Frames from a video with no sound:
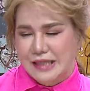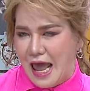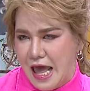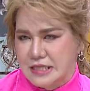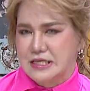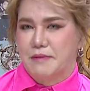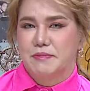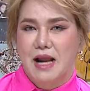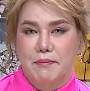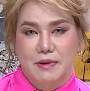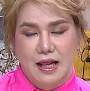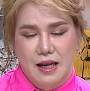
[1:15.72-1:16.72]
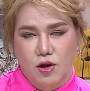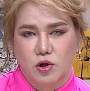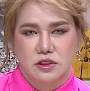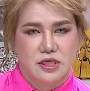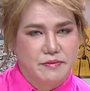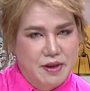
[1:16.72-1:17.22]
แต่สำหรับหลาย ๆ ค
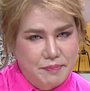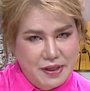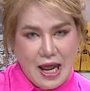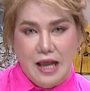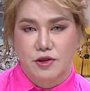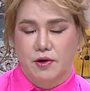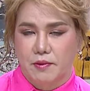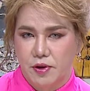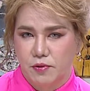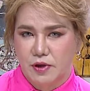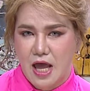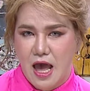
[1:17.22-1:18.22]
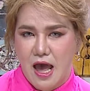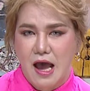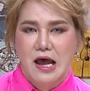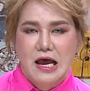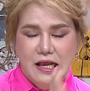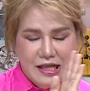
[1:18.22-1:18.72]
นที่มีปัญหาเกี่ยวกับผิวหน้า
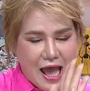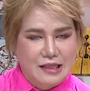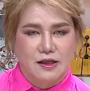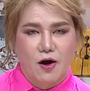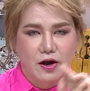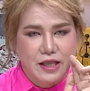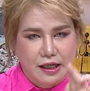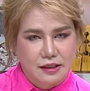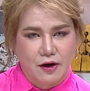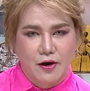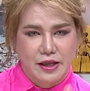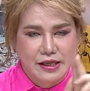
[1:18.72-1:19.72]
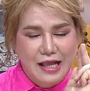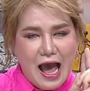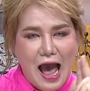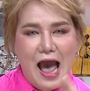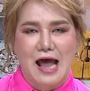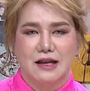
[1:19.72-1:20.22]
อย่าท้อ อย่าถอยอ
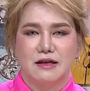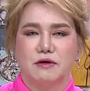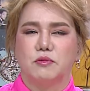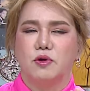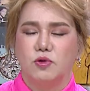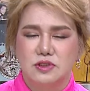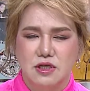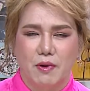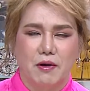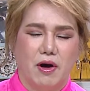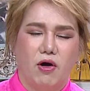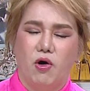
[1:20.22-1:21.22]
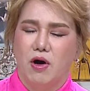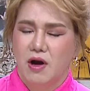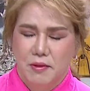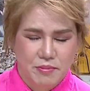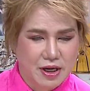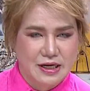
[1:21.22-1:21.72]
ย่ารู้สึกว่า โอ้
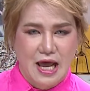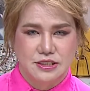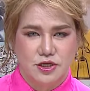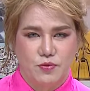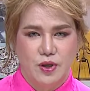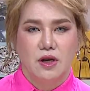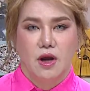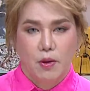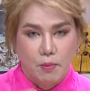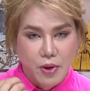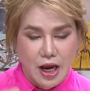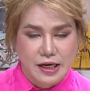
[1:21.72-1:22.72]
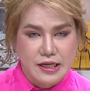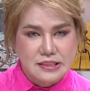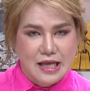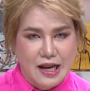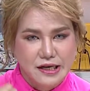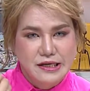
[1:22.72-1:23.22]
เบื่อหน่ายชีวิตเหมือนดิ
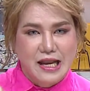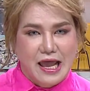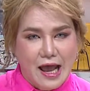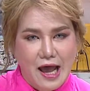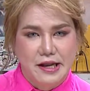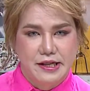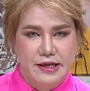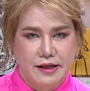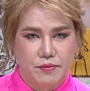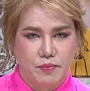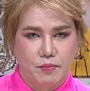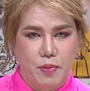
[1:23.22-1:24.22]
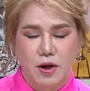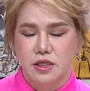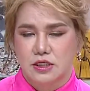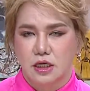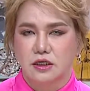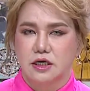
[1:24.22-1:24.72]
ฉันในอดีต เพราะ
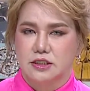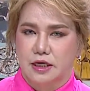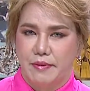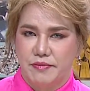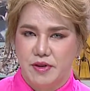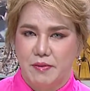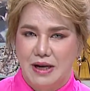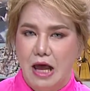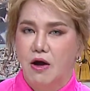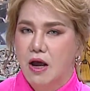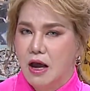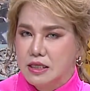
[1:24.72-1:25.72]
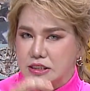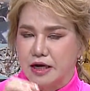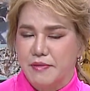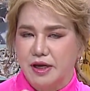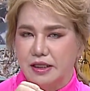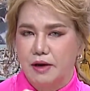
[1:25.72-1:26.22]
ดิฉันเคยเจอแบบนี้มาแล้ว เจ
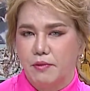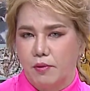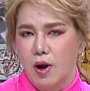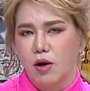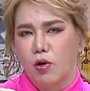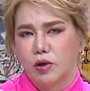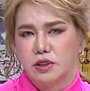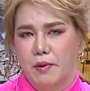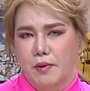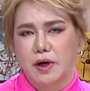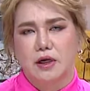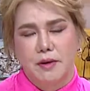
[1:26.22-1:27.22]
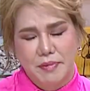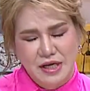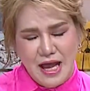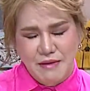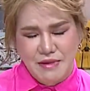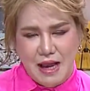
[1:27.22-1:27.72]
อแม้กระทั่งแบบว่าคนที่แบบว่าเคยป
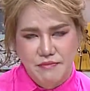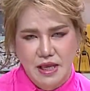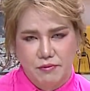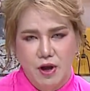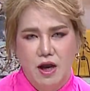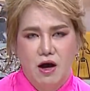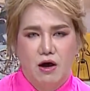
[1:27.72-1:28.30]
ระนามหยามเหยียดว่า